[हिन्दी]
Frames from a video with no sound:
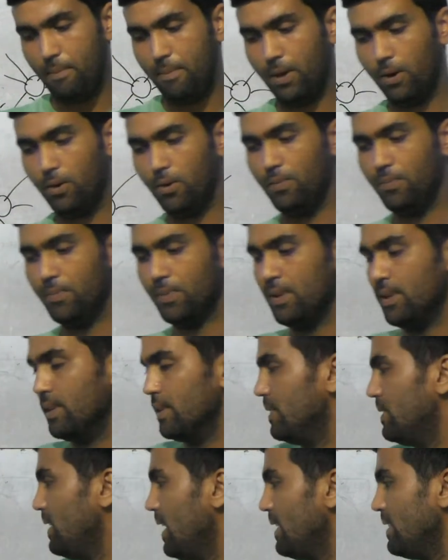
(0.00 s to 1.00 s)
आप
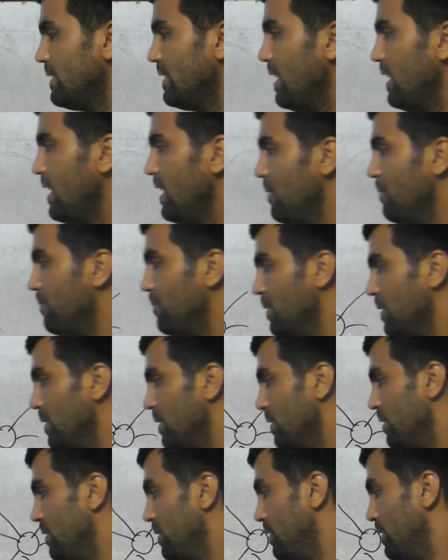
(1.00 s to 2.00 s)
देखो जैसे ही
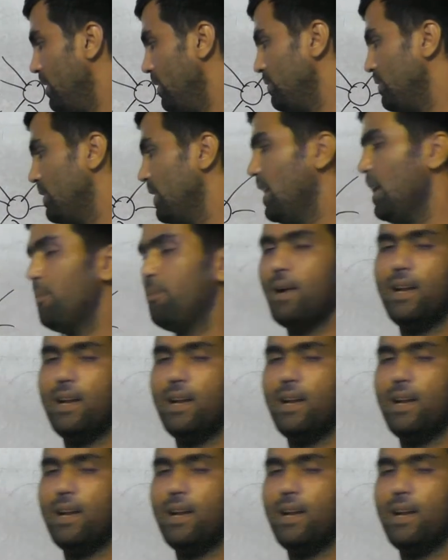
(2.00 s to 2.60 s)
ये सी का